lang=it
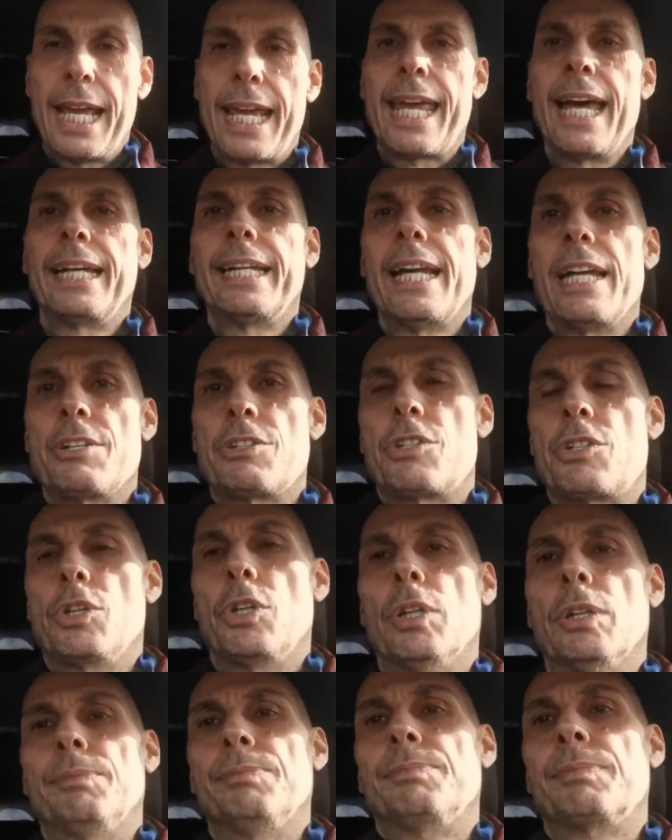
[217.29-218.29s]
Che
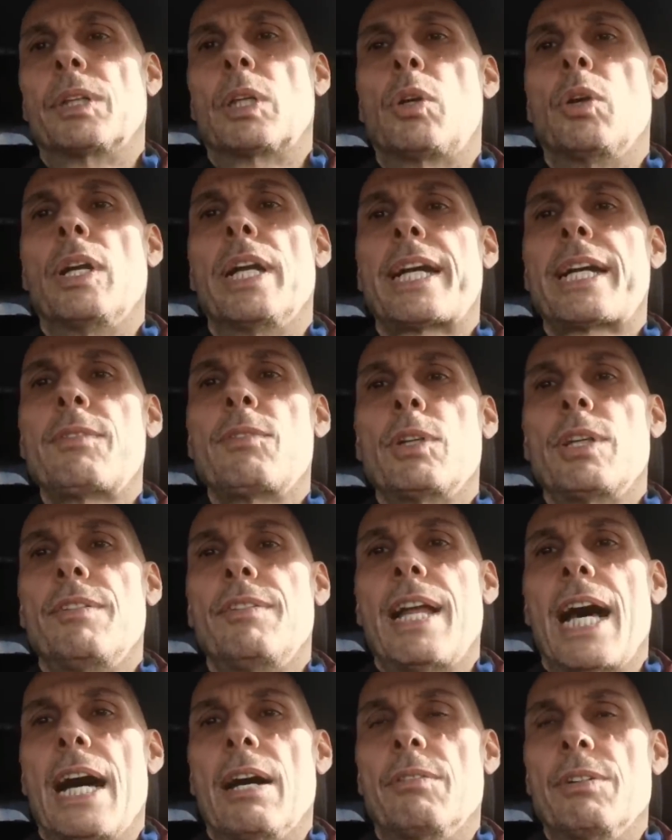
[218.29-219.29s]
adesso, con l'arrivo di
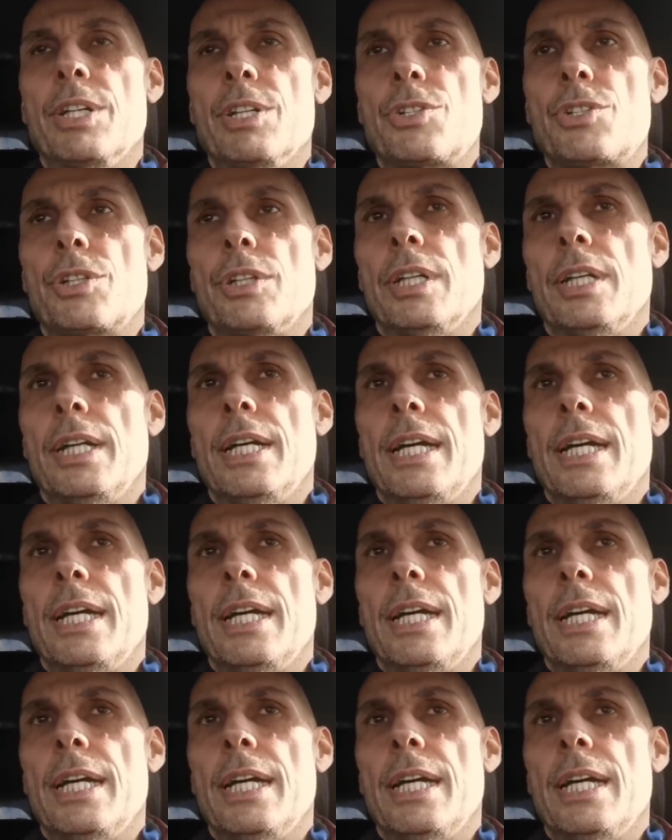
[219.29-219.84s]
Vlaovic,